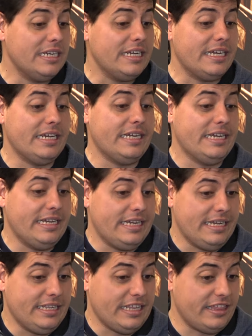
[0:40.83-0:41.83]

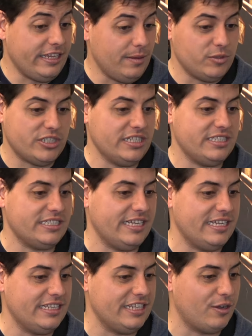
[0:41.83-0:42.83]
y decíamos, antes
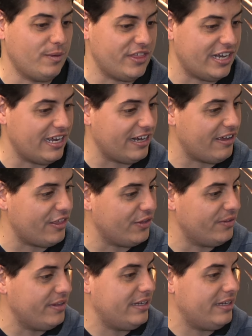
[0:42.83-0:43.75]
de, comenzar la grabación,